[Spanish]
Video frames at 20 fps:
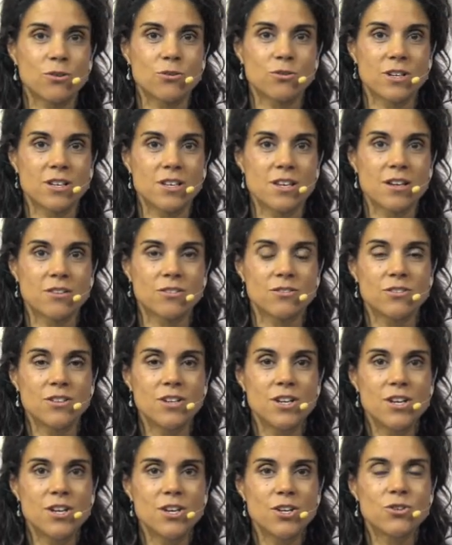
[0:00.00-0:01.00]
con ella, ¿no?
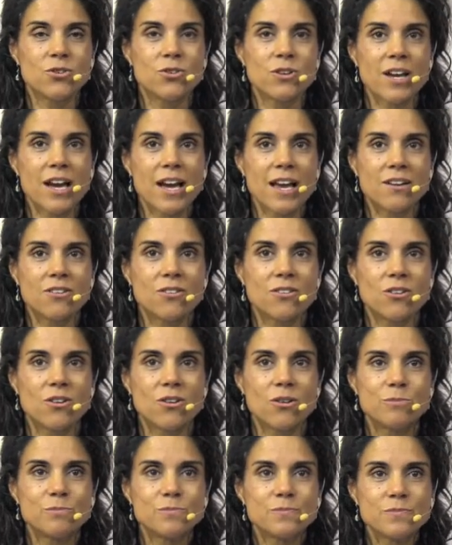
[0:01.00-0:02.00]
No es
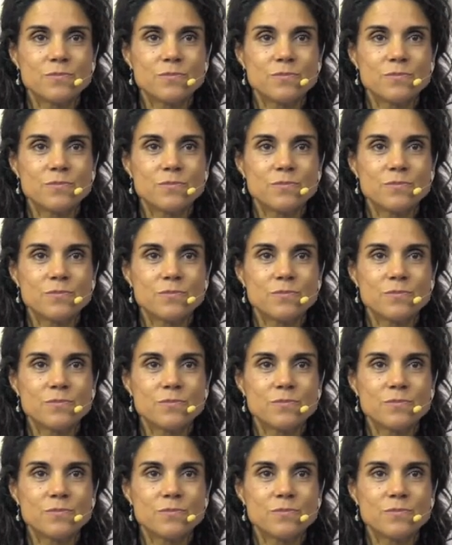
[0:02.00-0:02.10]
algo